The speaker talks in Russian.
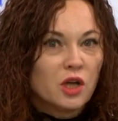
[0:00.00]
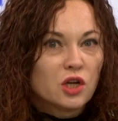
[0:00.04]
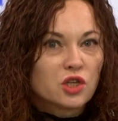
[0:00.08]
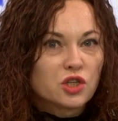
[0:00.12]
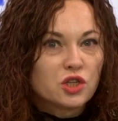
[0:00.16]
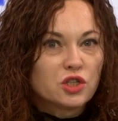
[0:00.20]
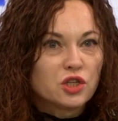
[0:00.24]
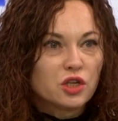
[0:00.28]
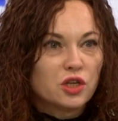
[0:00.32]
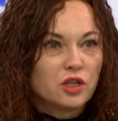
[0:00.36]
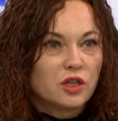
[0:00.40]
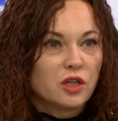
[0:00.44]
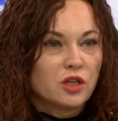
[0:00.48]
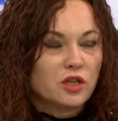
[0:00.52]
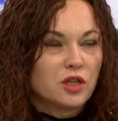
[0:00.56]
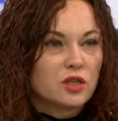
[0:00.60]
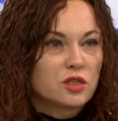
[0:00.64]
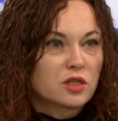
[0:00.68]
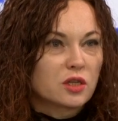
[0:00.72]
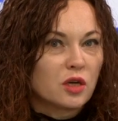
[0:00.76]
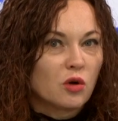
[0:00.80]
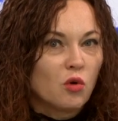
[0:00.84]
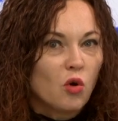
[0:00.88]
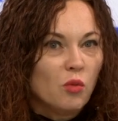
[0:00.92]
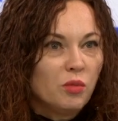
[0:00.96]
жителе
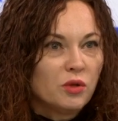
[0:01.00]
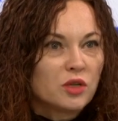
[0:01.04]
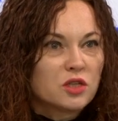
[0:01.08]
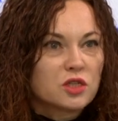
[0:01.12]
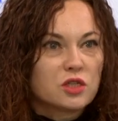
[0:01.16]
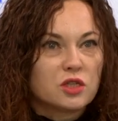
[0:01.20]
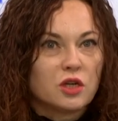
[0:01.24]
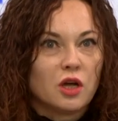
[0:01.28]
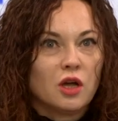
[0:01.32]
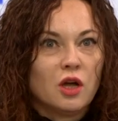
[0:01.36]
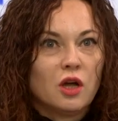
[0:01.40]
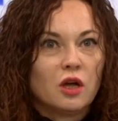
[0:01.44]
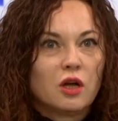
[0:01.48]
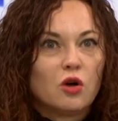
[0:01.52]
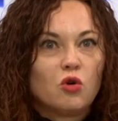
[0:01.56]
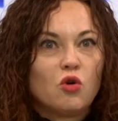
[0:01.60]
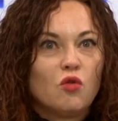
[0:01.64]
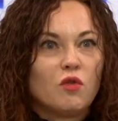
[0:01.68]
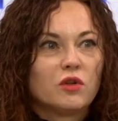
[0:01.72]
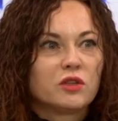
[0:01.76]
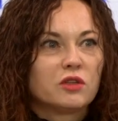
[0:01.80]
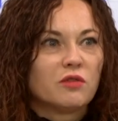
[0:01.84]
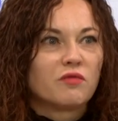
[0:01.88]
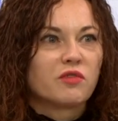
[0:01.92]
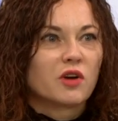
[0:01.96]
Донецкой области
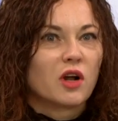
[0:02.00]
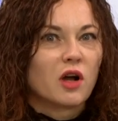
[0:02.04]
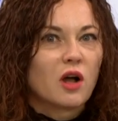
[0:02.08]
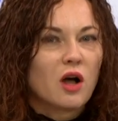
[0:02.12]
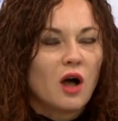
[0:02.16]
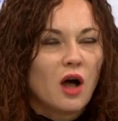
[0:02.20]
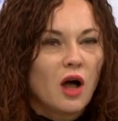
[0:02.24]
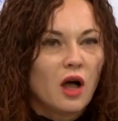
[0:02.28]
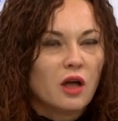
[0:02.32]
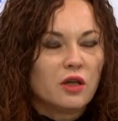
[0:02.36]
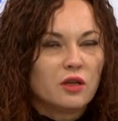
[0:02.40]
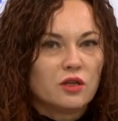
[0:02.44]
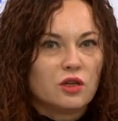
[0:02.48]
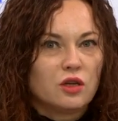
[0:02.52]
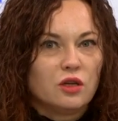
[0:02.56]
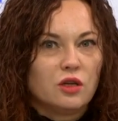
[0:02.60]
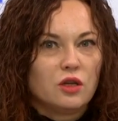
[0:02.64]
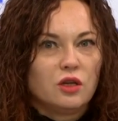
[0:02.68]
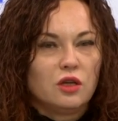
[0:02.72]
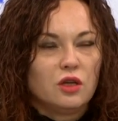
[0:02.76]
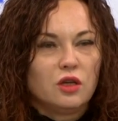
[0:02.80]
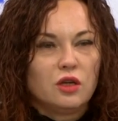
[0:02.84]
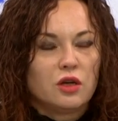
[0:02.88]
какого-то врага и, и,